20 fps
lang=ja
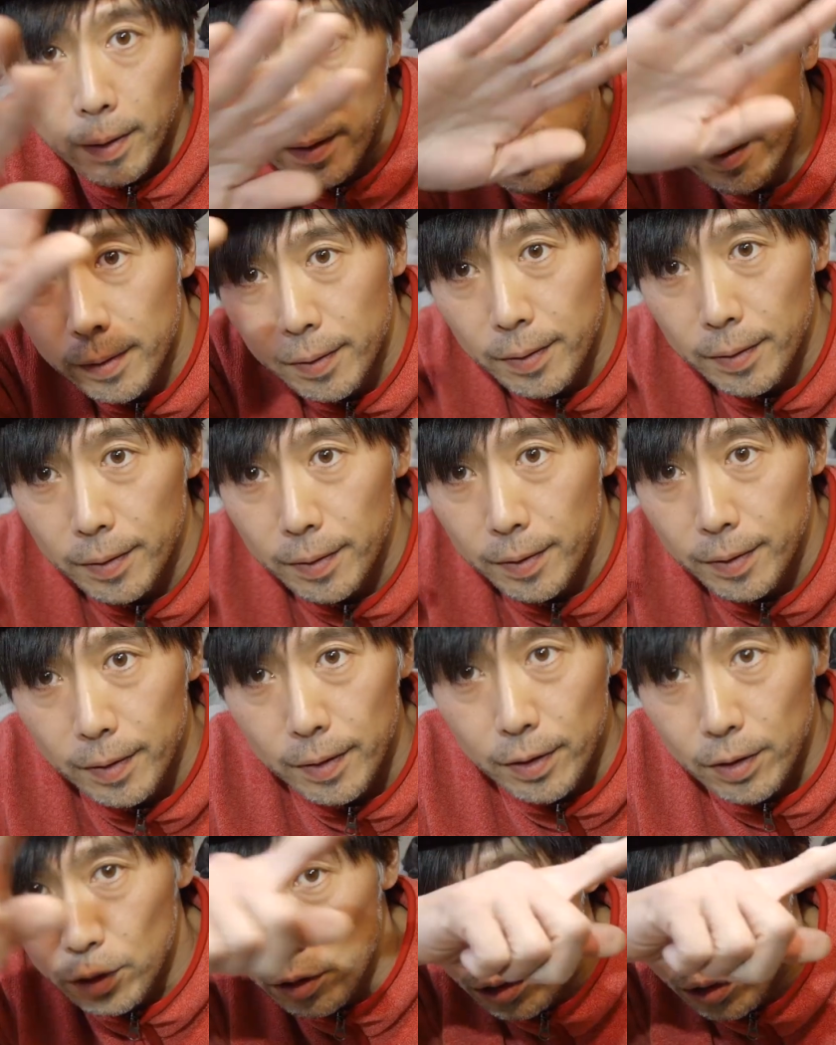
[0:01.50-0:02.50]
はい。
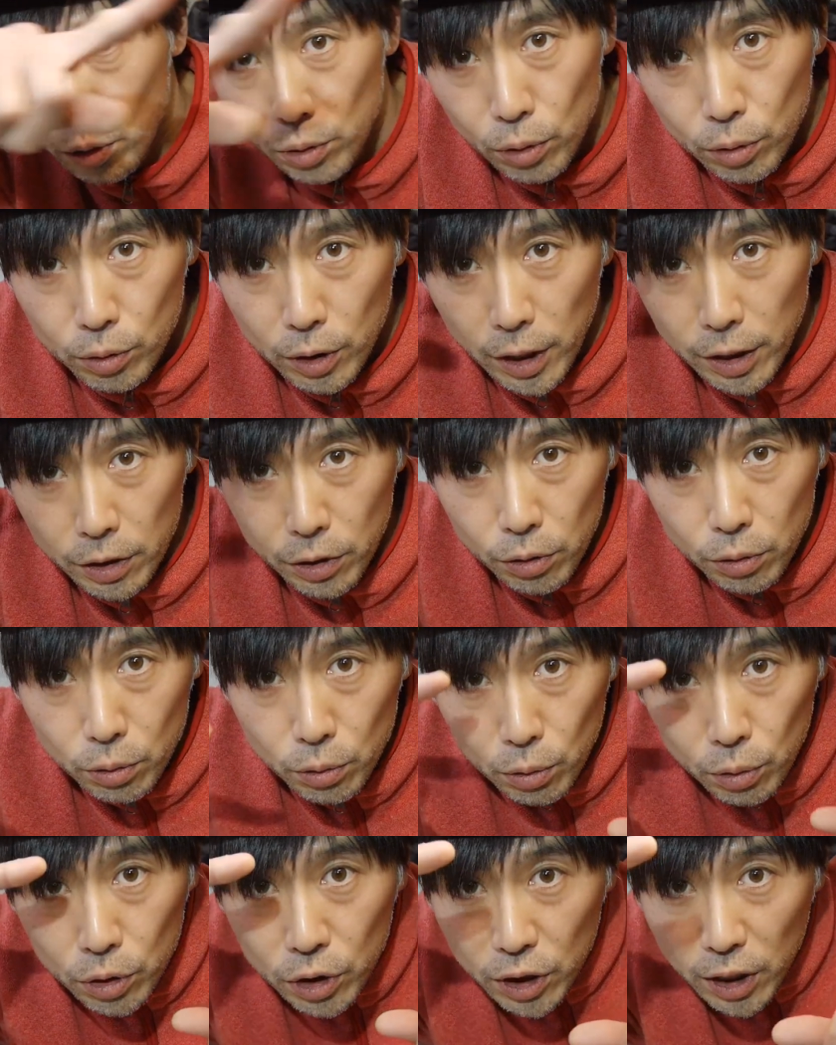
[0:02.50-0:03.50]
え16対9
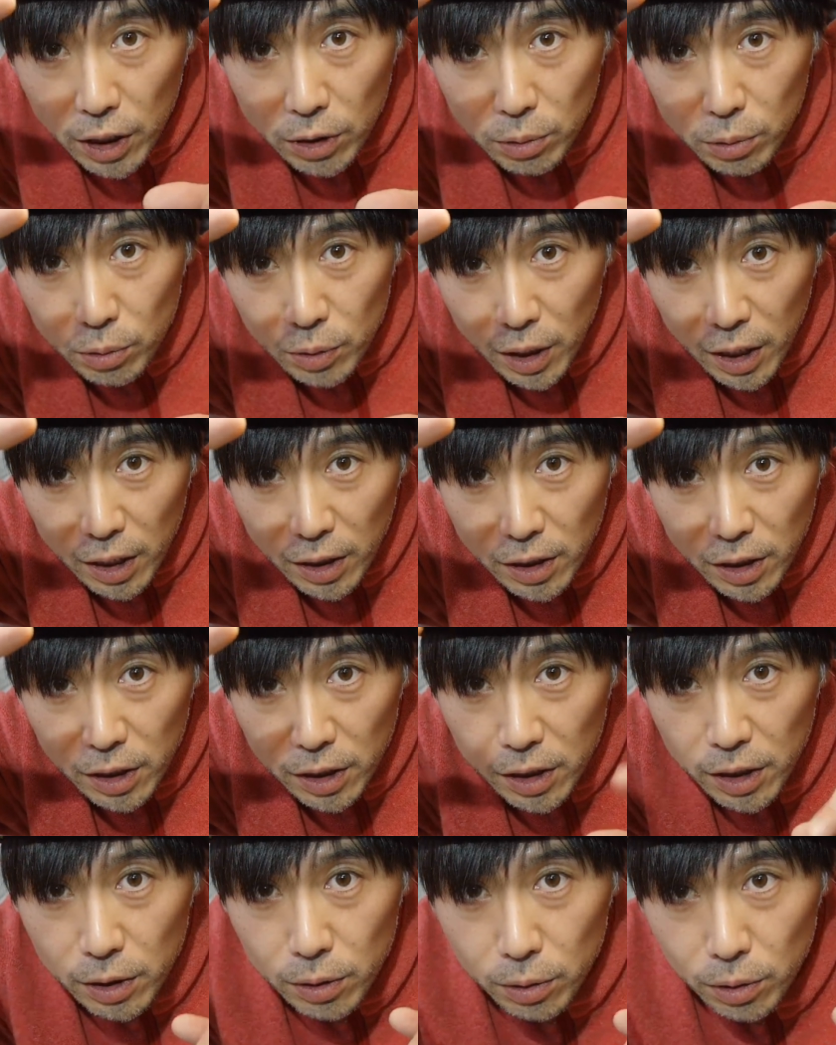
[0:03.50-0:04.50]
の四角の中
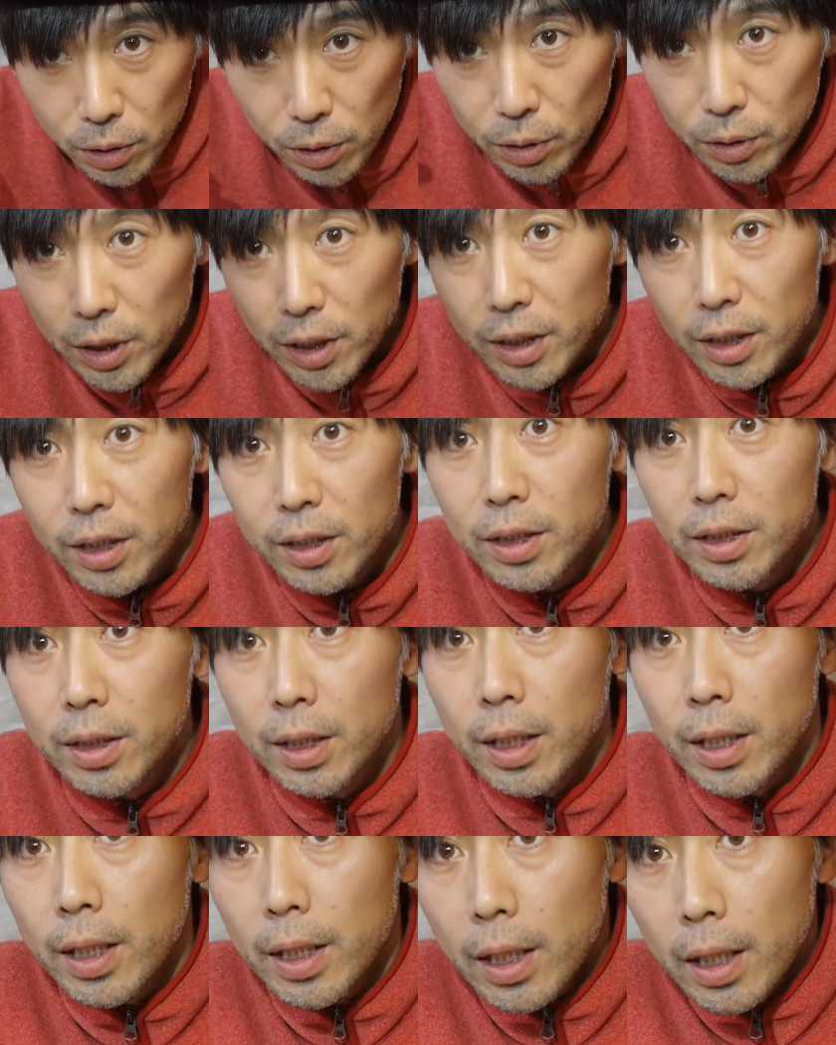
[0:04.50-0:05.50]
に生きる妖精で
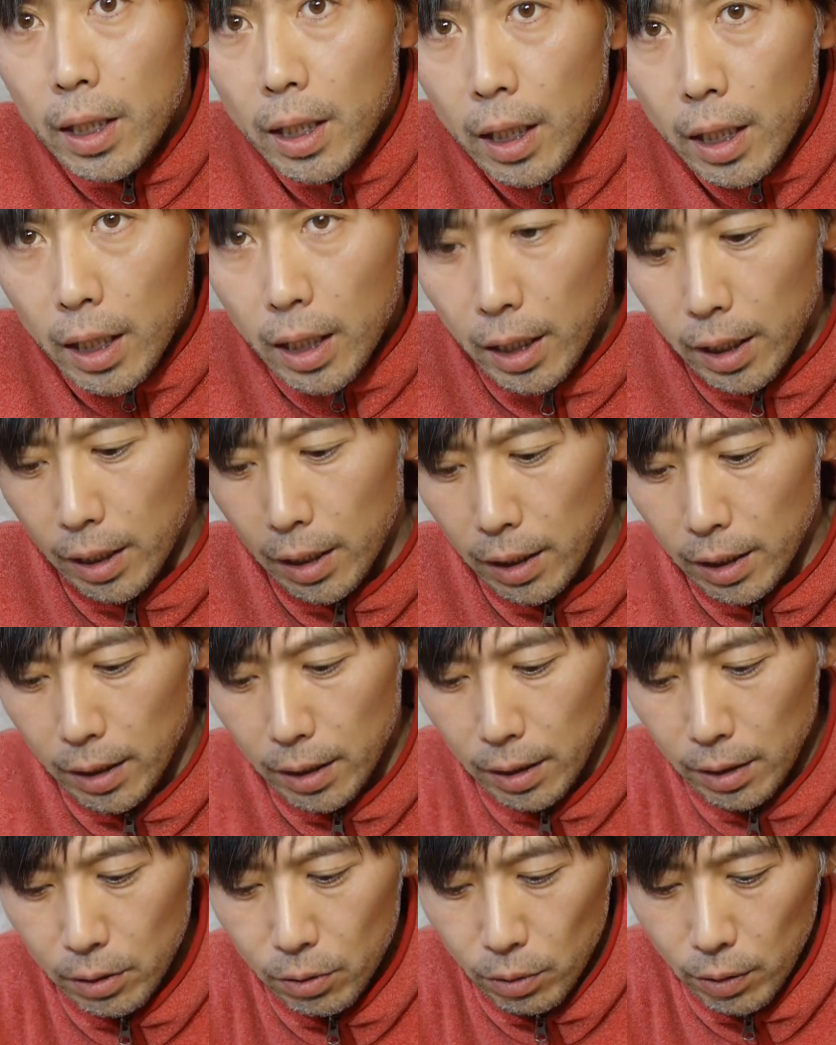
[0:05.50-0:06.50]
す。はい。
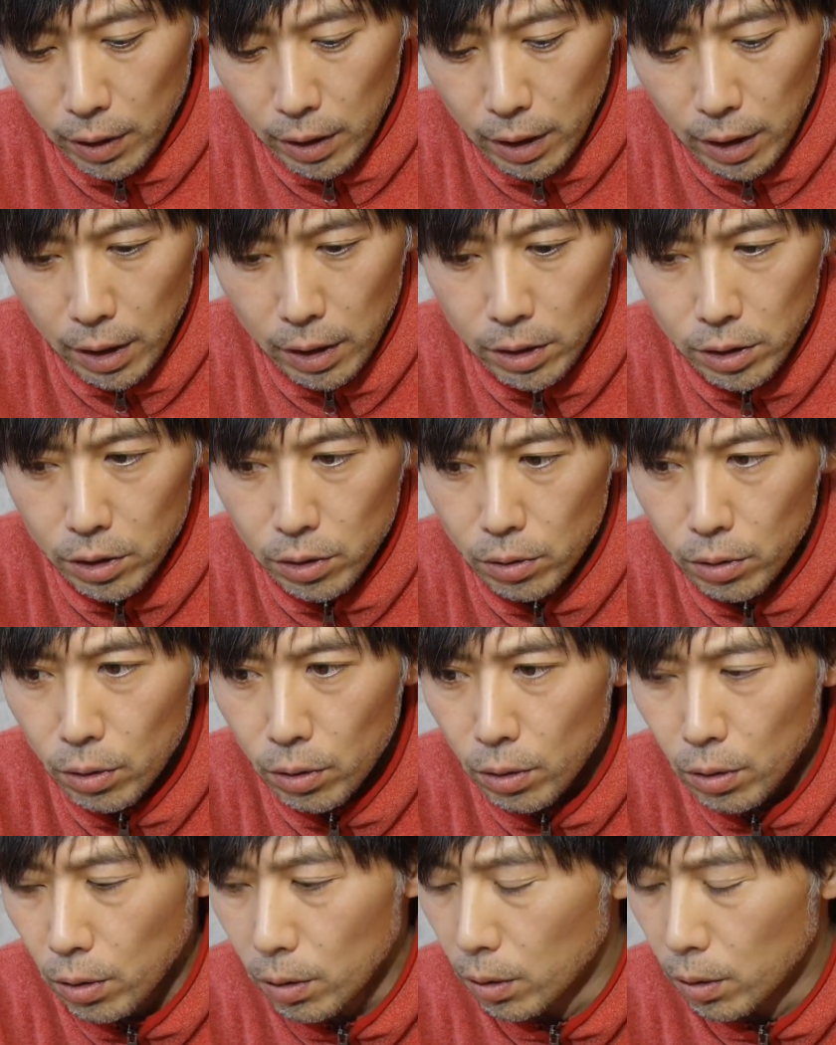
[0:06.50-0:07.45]
えー、これは中西の、